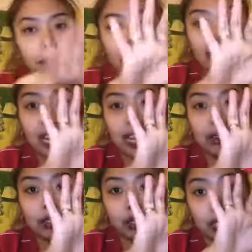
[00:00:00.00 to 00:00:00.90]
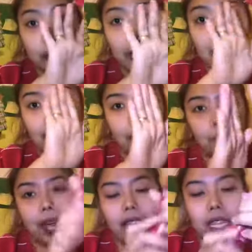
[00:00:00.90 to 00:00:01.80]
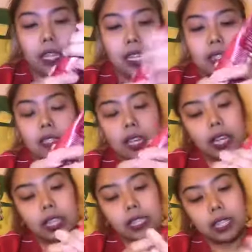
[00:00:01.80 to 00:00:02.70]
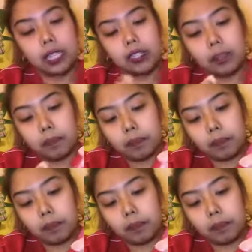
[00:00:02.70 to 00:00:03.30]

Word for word: Para lang to sa mga kamay. So, ayan, ganyan siya.